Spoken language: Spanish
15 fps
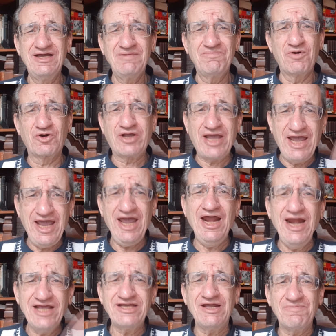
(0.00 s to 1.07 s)
porque
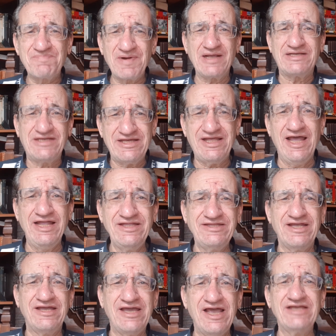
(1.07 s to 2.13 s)
él es el
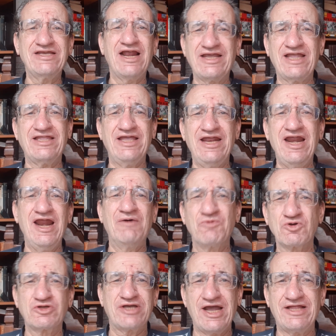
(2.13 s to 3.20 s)
presidente y es el que tiene la
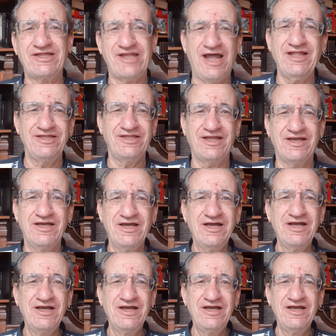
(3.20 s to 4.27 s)
voz cantante.
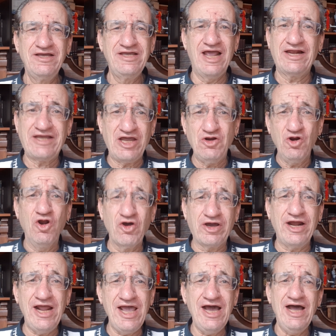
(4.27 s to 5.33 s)
Y el que no lo
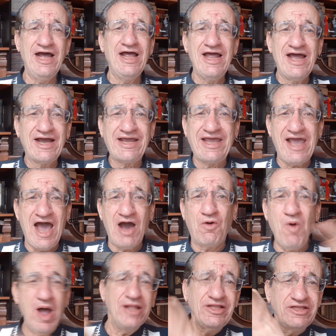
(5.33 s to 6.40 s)
crea, que
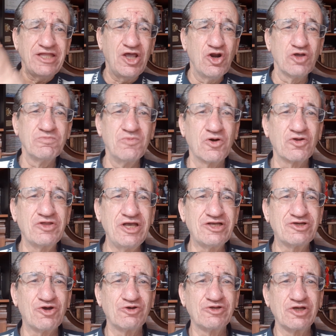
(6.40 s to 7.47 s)
aguante los
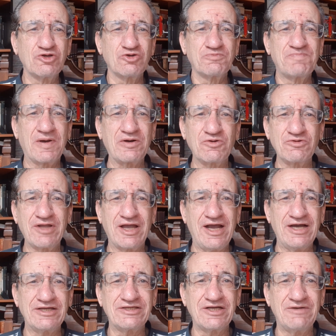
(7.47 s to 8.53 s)
mordiscos de sus perros de
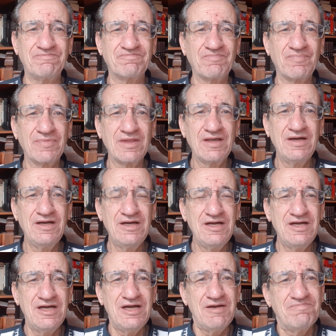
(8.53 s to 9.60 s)
casa.
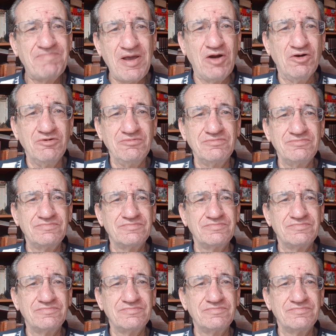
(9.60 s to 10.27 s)
Pero